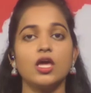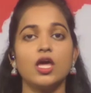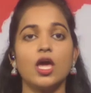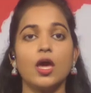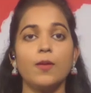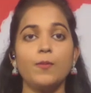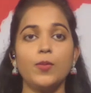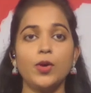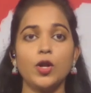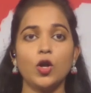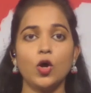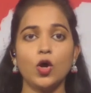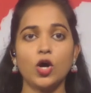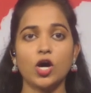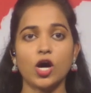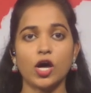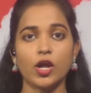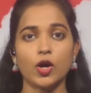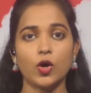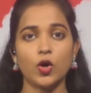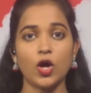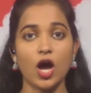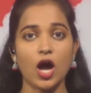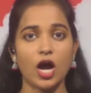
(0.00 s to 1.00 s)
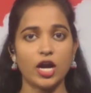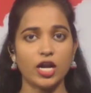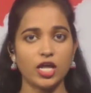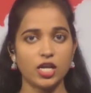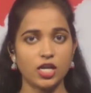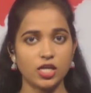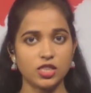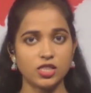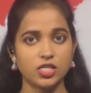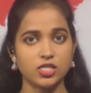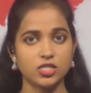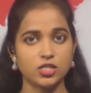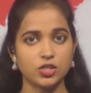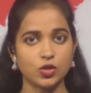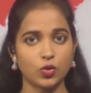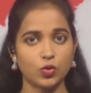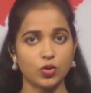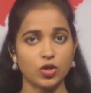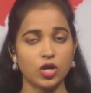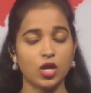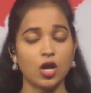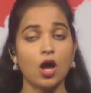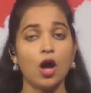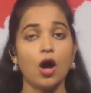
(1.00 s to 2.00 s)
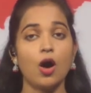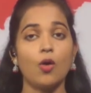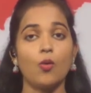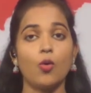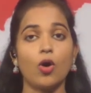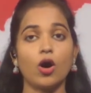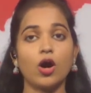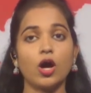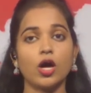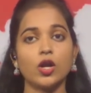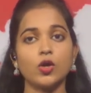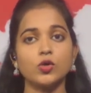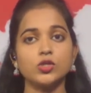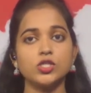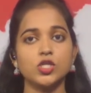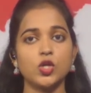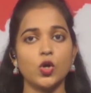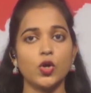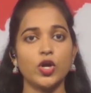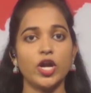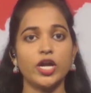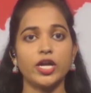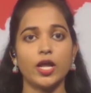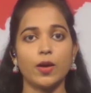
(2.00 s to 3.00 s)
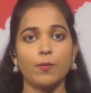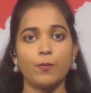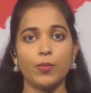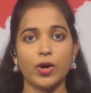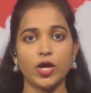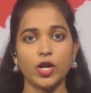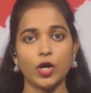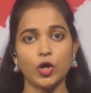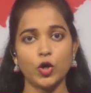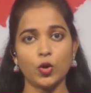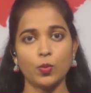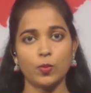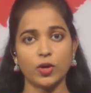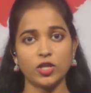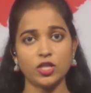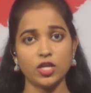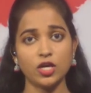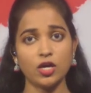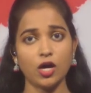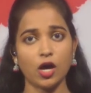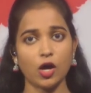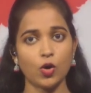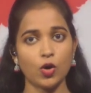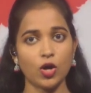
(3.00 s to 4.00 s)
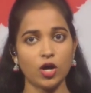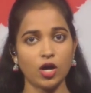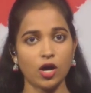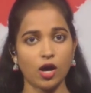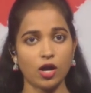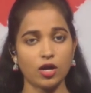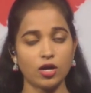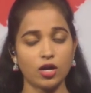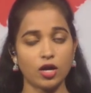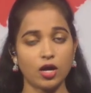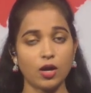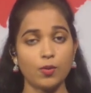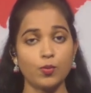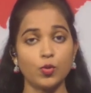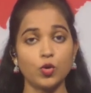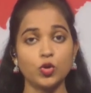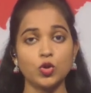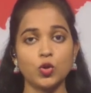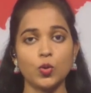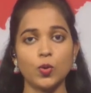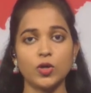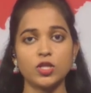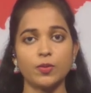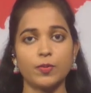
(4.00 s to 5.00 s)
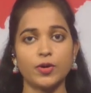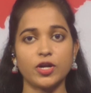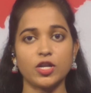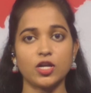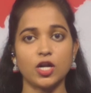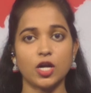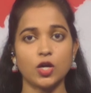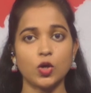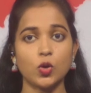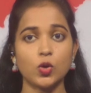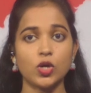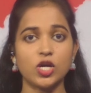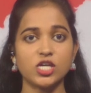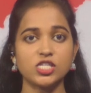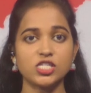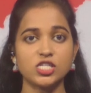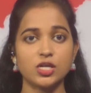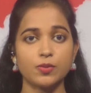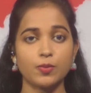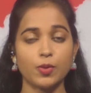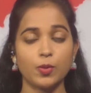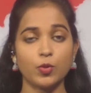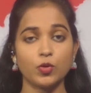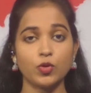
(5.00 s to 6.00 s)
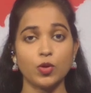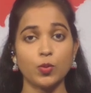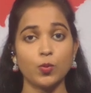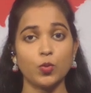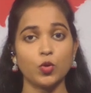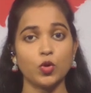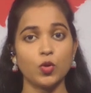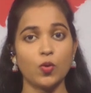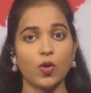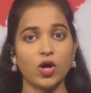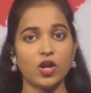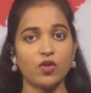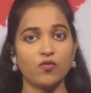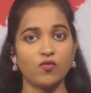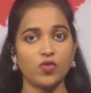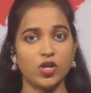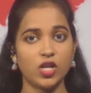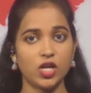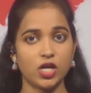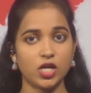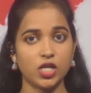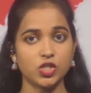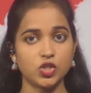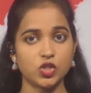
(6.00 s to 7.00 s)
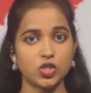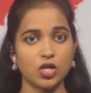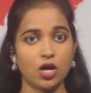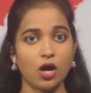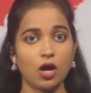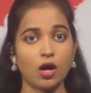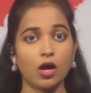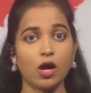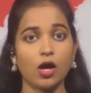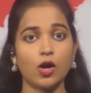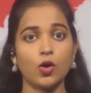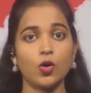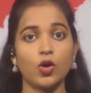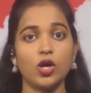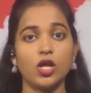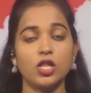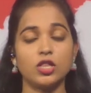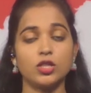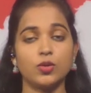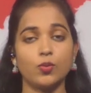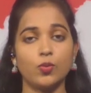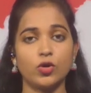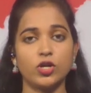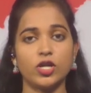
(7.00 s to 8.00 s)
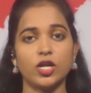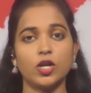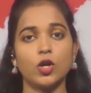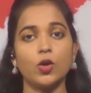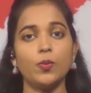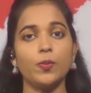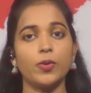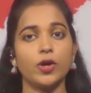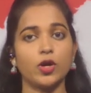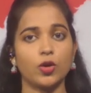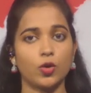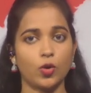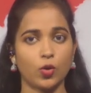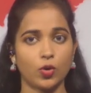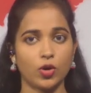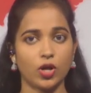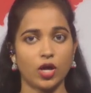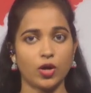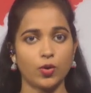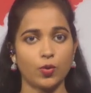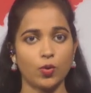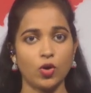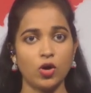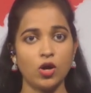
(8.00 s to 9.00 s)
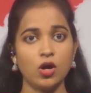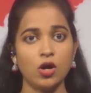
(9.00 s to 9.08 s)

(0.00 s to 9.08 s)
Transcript: ఏపీలో కరోనా హడలెత్తిస్తోంది ఒక్క రోజులోనే డెబ్బై రెండు మంది కరోనా కారణంగా మృత్యువాత పడినట్లు రాష్ట్ర ప్రభుత్వం బుధవారం వెల్లడించిన కరోనా హెల్త్ బులెటిన్లో పేర్కొన్నారు